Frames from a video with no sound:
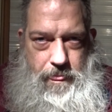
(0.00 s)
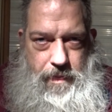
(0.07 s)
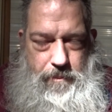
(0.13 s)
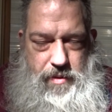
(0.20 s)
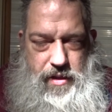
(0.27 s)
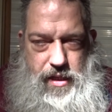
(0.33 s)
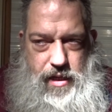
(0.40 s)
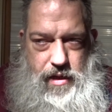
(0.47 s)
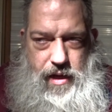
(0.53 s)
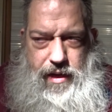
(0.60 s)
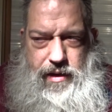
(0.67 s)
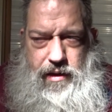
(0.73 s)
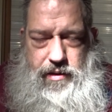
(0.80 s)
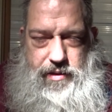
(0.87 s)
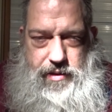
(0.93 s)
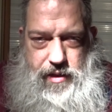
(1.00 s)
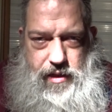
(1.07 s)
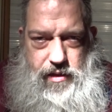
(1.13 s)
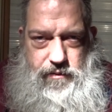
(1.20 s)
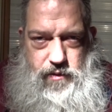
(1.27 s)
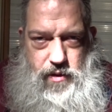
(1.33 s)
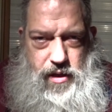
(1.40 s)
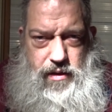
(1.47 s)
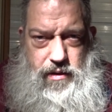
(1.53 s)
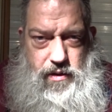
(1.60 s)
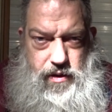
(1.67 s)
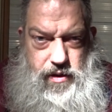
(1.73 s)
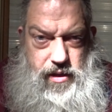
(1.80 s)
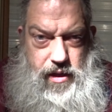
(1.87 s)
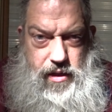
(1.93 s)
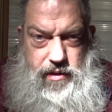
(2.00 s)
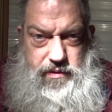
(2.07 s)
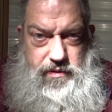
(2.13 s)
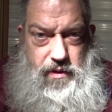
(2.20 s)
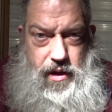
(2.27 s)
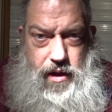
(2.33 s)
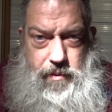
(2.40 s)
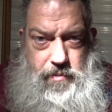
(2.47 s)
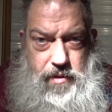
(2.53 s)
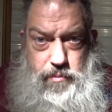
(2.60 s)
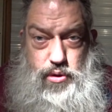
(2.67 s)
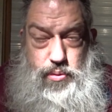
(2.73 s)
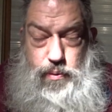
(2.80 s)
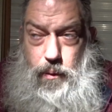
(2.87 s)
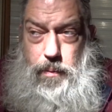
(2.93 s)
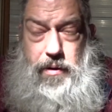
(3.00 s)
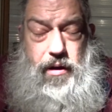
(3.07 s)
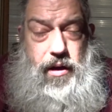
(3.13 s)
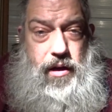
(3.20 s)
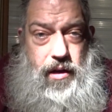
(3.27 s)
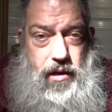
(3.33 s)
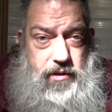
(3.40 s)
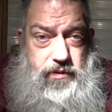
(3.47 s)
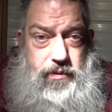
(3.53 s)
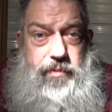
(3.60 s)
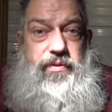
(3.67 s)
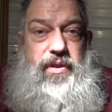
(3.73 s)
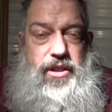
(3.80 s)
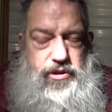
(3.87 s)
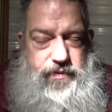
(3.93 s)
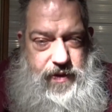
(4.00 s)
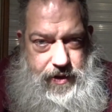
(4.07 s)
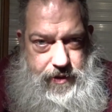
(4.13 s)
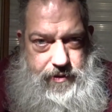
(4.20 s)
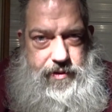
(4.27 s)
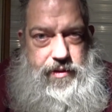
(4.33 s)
mit anderen Sachen, wo andere Leute Angst vor haben, habe ich überhaupt gar keine Angst, vor, weil ich weiß,